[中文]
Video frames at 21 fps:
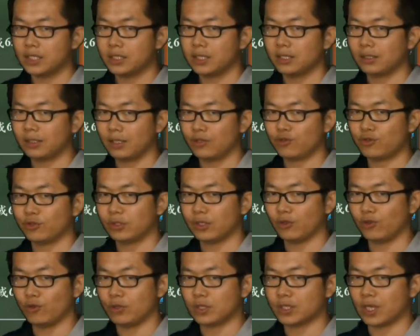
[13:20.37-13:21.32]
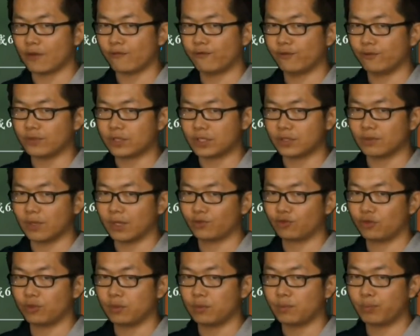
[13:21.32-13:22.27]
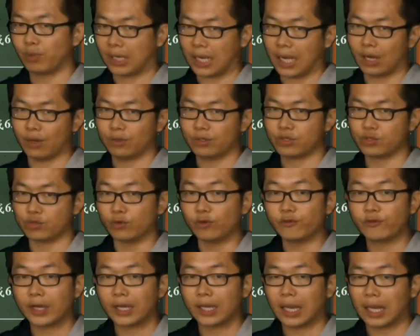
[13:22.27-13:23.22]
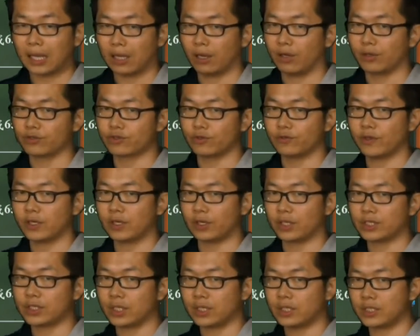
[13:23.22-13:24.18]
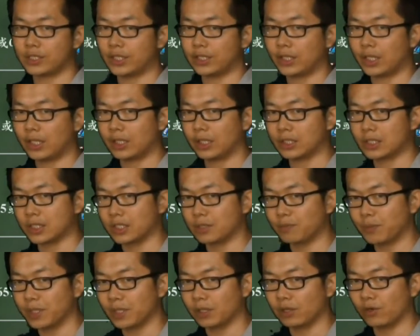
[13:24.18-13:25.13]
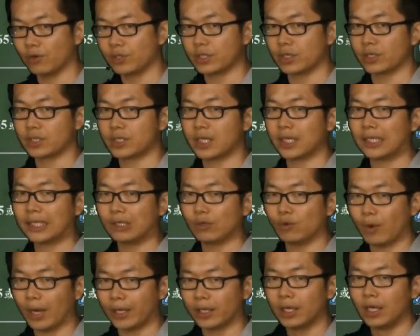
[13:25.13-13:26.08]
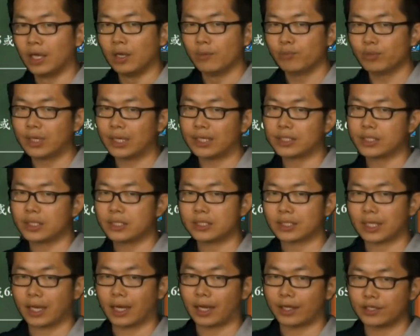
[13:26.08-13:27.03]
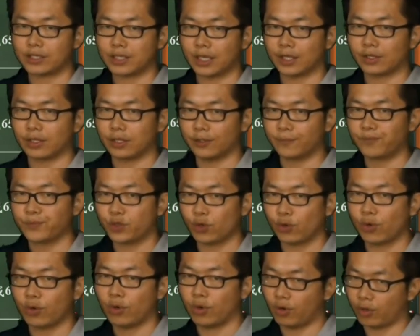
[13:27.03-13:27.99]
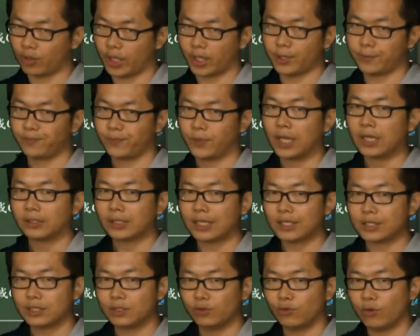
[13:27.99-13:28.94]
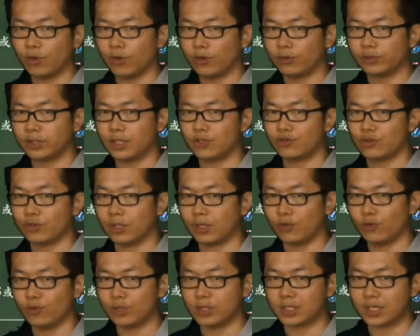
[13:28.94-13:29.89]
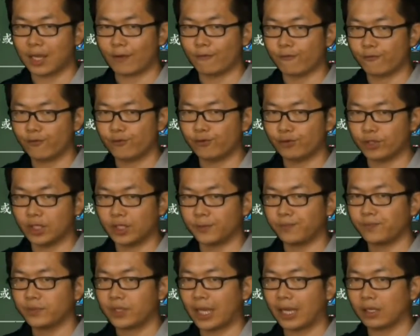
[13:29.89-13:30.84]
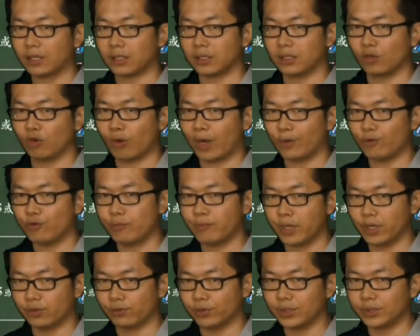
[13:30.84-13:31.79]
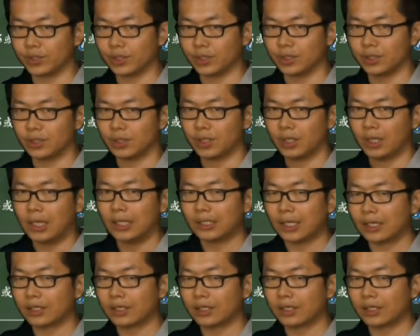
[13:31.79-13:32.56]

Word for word: 先进地区的孕产妇死亡率不高，除非啦，好，除非有一些先天的疾病或者有一些意外，不然正常来讲呢都 OK。但是落后地区的孕产妇呢，她可能怀孕没有问题。